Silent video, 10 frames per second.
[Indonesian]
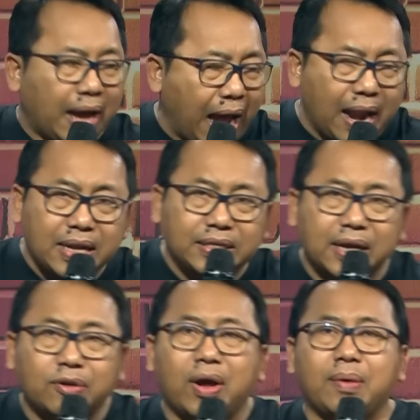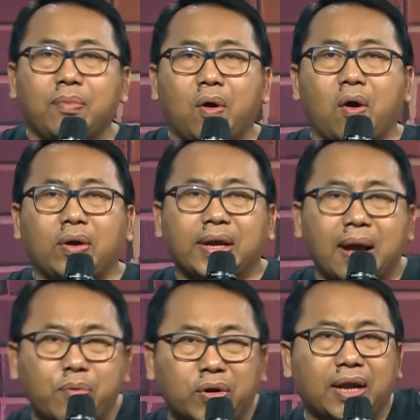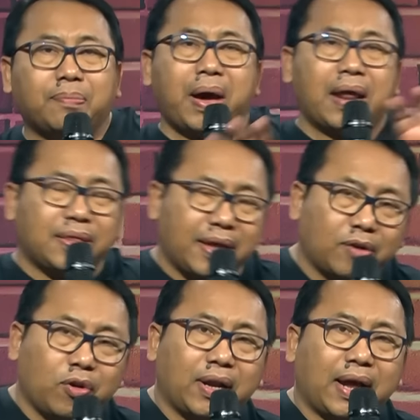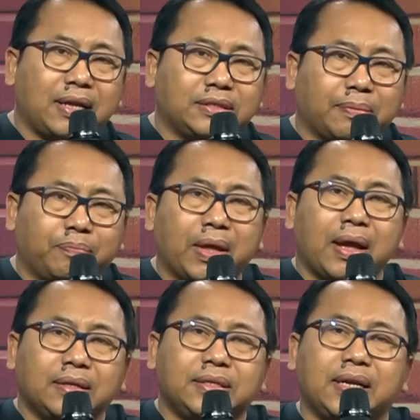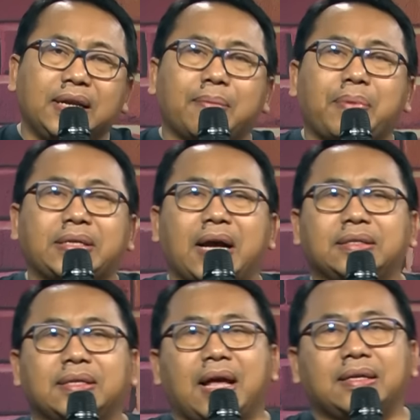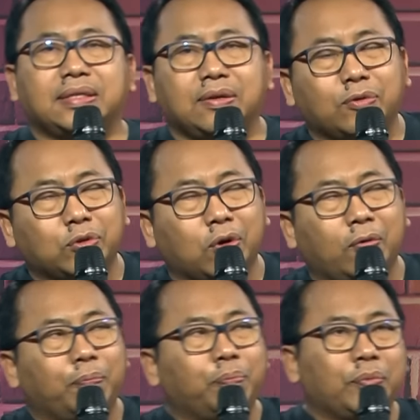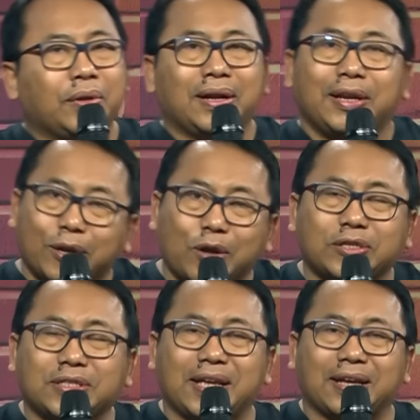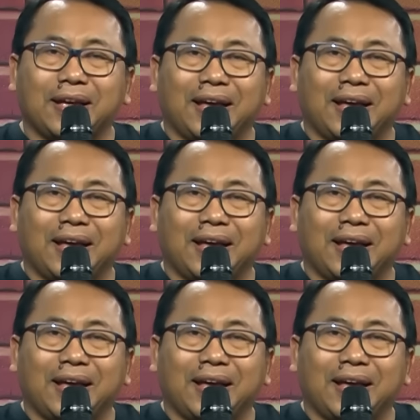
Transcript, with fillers: Anies yang doyan bohong digabung dengan partai yang doyan ngancem, jadinya pasangan serasi untuk di roasting.